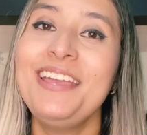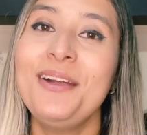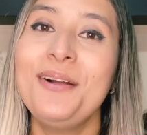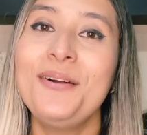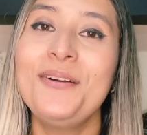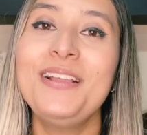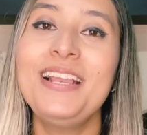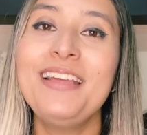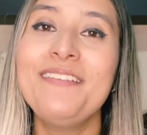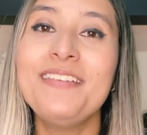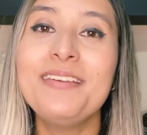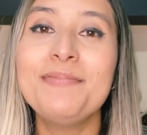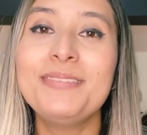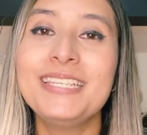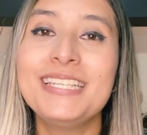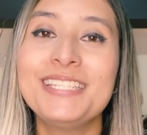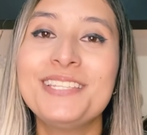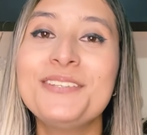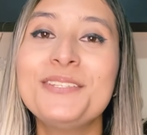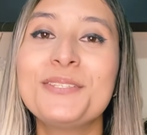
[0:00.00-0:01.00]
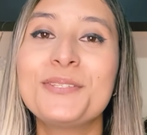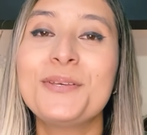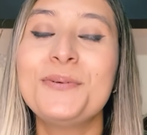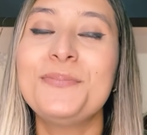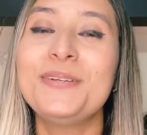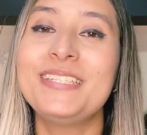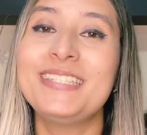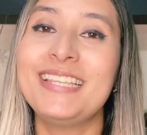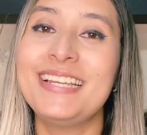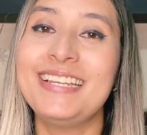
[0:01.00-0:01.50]
Hola Vipsitos,
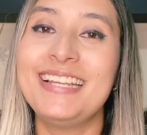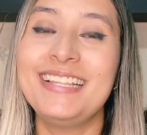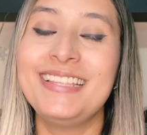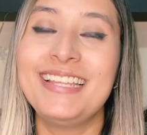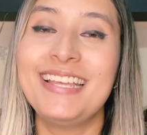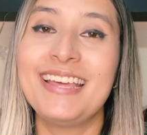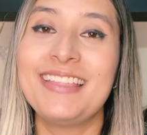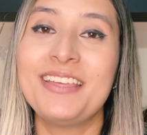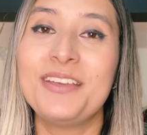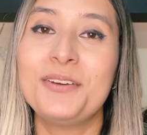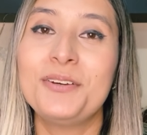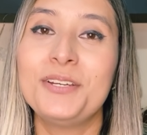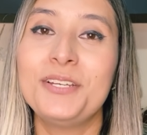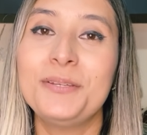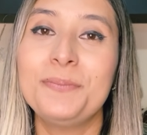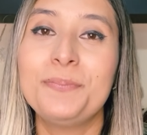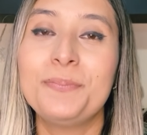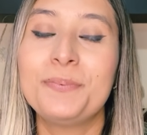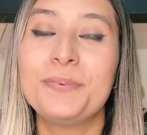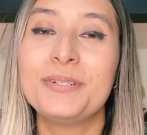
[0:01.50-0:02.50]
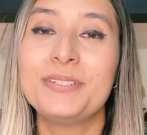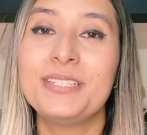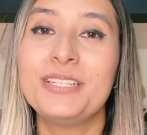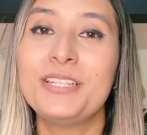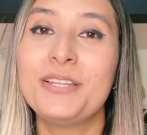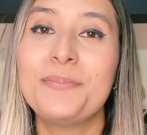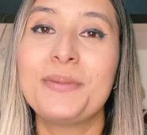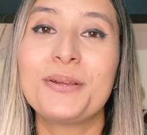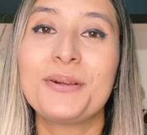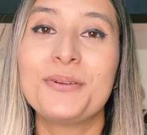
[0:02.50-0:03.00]
¿cómo están el día de hoy? Por si
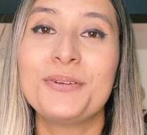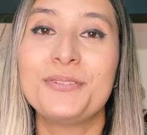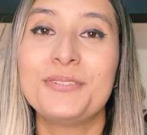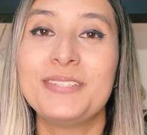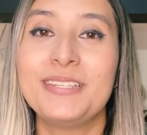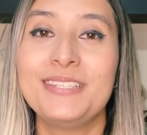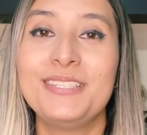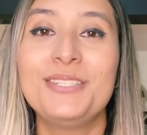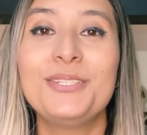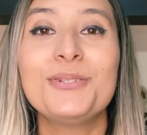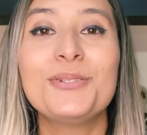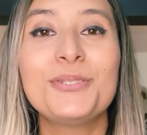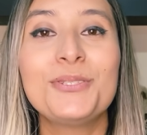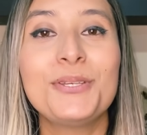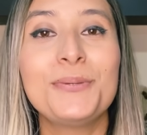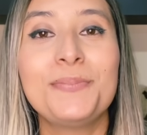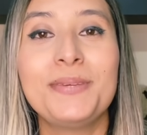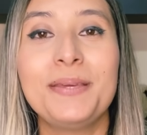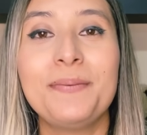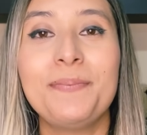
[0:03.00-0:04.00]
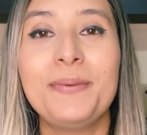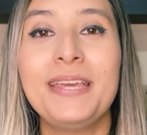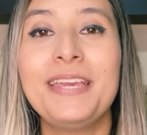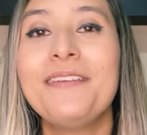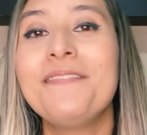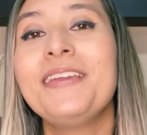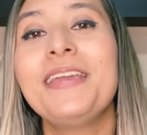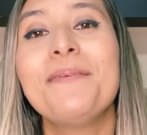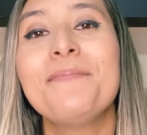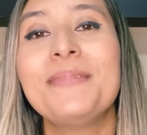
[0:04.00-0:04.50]
no me conocen, yo soy Vip
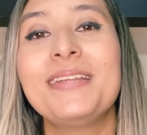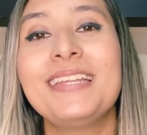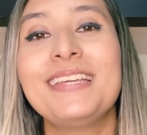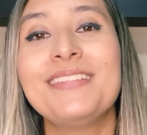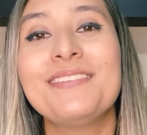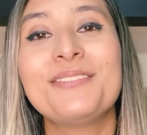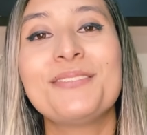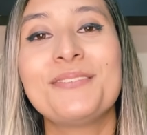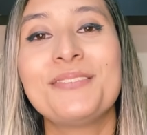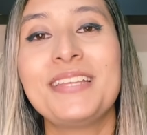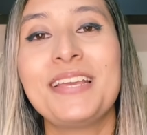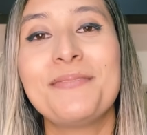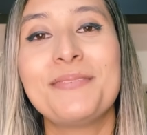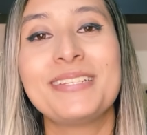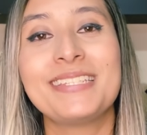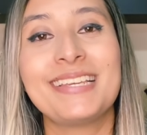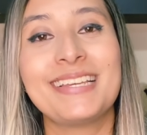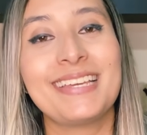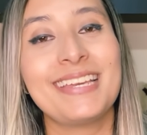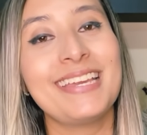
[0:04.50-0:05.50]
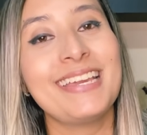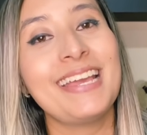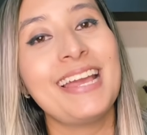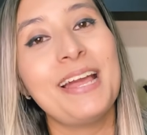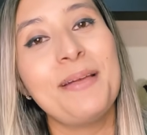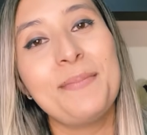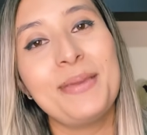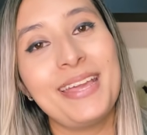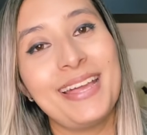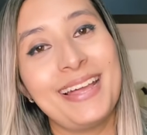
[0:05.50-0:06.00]
y bienvenidos un día más aquí a mi